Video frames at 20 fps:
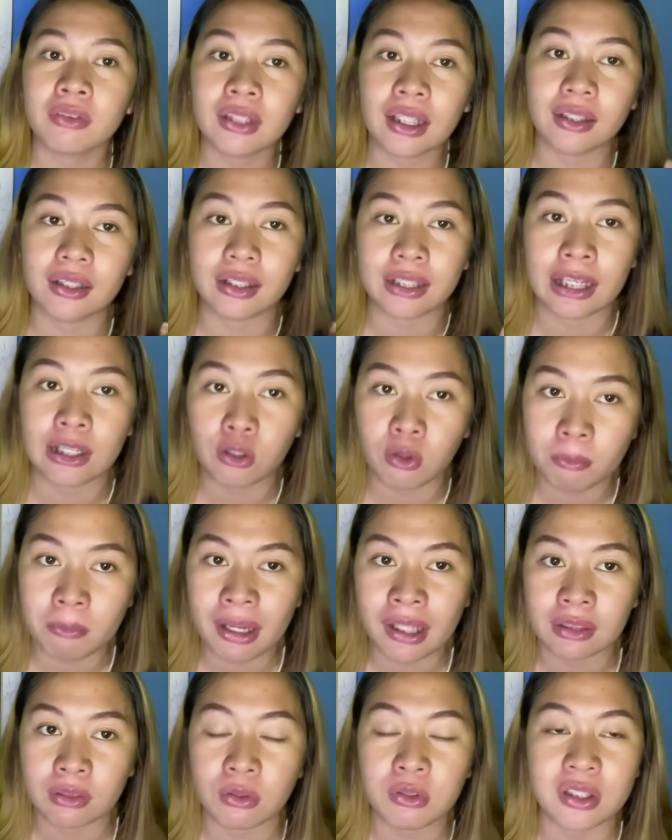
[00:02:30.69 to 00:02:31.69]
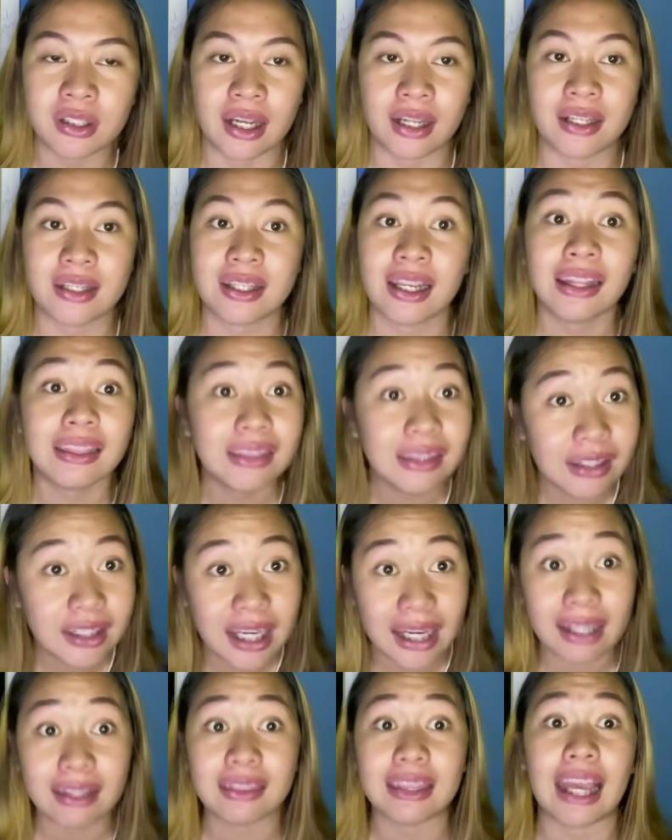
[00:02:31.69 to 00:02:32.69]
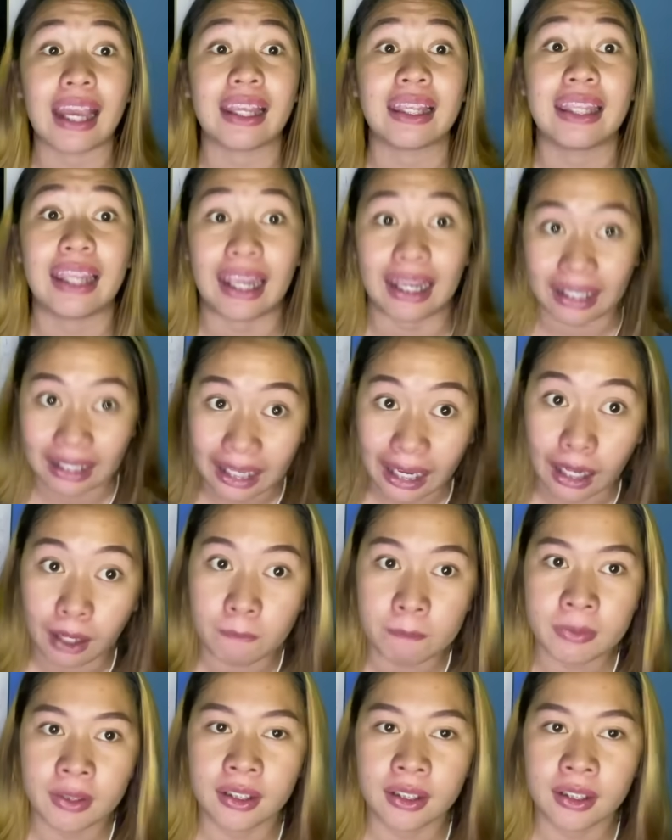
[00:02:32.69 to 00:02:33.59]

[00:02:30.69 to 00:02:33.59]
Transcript: ding naging komento dyan, si Jay Tariela.